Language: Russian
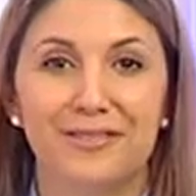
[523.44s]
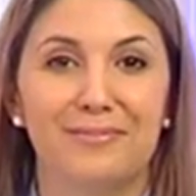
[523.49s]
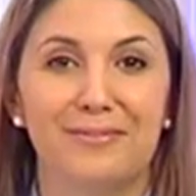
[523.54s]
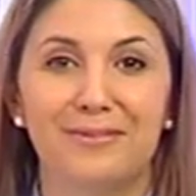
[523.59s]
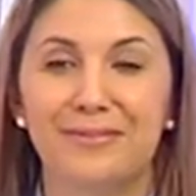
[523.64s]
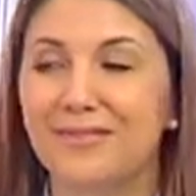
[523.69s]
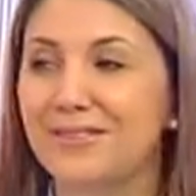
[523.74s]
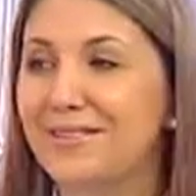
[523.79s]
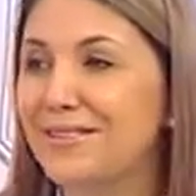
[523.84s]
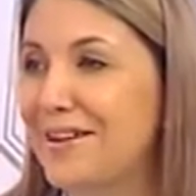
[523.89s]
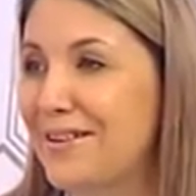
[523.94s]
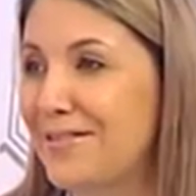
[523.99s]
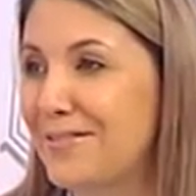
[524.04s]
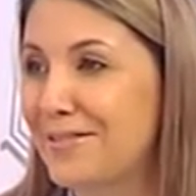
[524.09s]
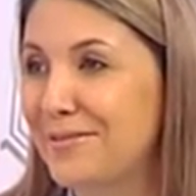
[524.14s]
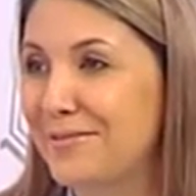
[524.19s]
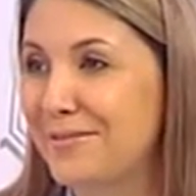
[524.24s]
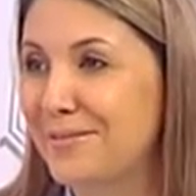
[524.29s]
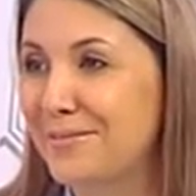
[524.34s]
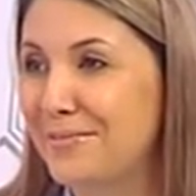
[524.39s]
и не получить
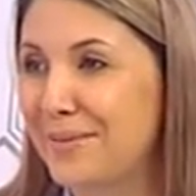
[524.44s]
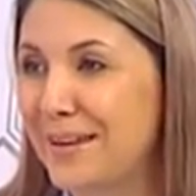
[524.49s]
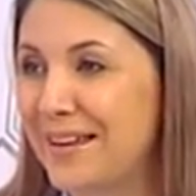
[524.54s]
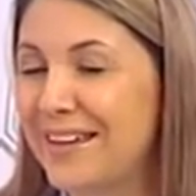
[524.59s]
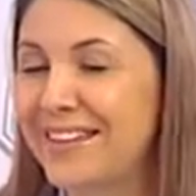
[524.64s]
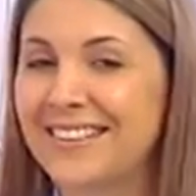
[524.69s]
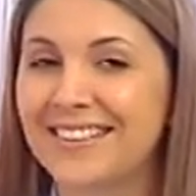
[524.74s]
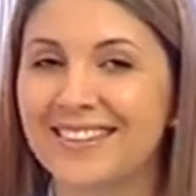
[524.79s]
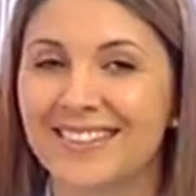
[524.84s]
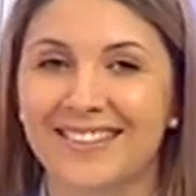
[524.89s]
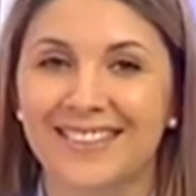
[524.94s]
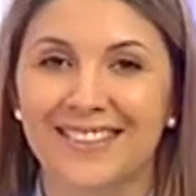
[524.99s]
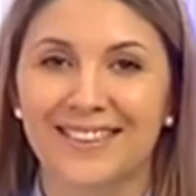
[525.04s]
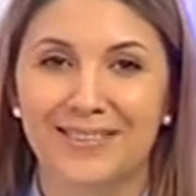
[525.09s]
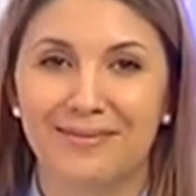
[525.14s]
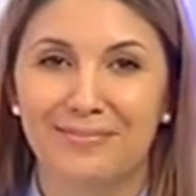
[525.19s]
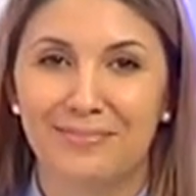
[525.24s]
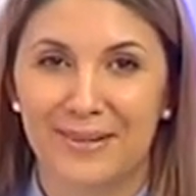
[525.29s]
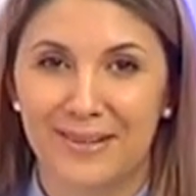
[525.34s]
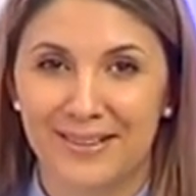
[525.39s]
какой-нибудь приятный,
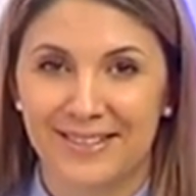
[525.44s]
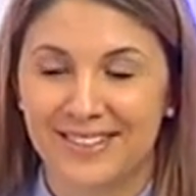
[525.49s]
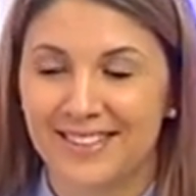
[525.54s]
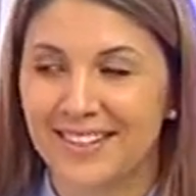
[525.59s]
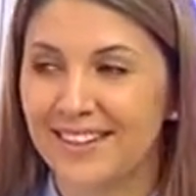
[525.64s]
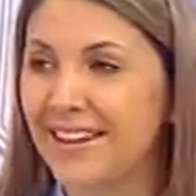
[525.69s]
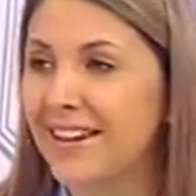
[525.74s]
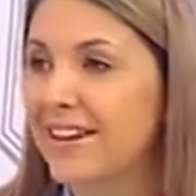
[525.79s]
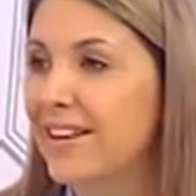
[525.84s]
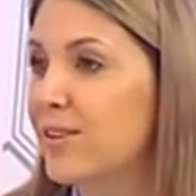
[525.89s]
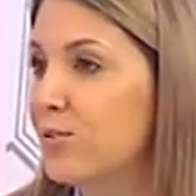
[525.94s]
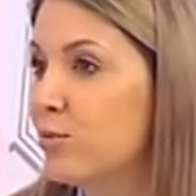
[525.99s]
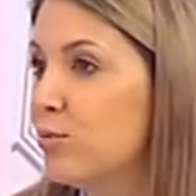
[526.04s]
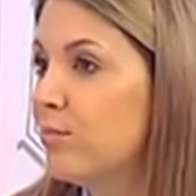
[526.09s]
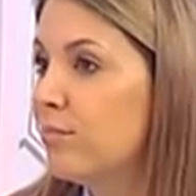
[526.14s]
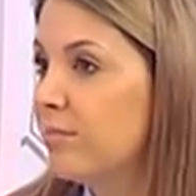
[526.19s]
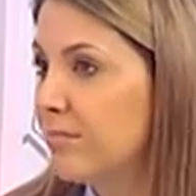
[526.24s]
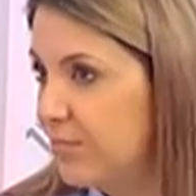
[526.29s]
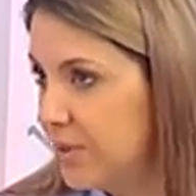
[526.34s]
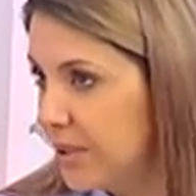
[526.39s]
ценный приз?
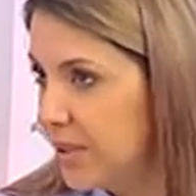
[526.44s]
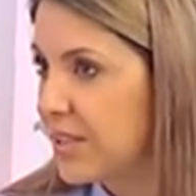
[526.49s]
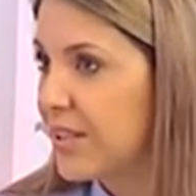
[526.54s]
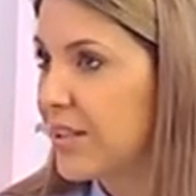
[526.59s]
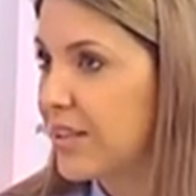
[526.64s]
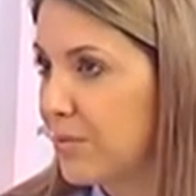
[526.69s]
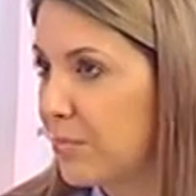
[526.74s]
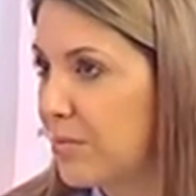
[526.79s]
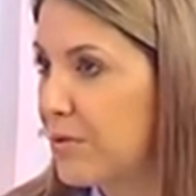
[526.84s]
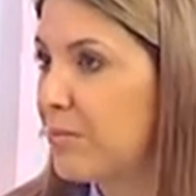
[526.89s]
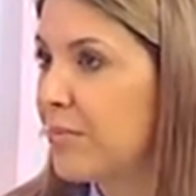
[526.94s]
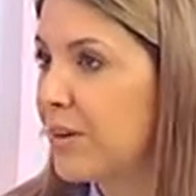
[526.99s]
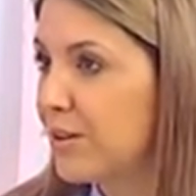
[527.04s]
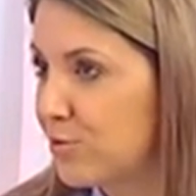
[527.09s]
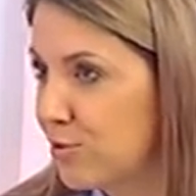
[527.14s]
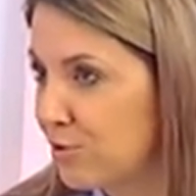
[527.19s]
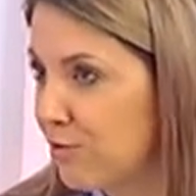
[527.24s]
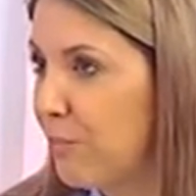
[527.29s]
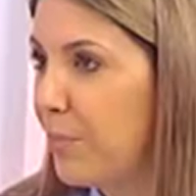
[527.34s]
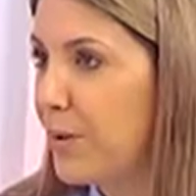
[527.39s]
Ну, призы, я так понимаю,
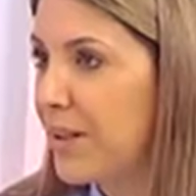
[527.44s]
тоже в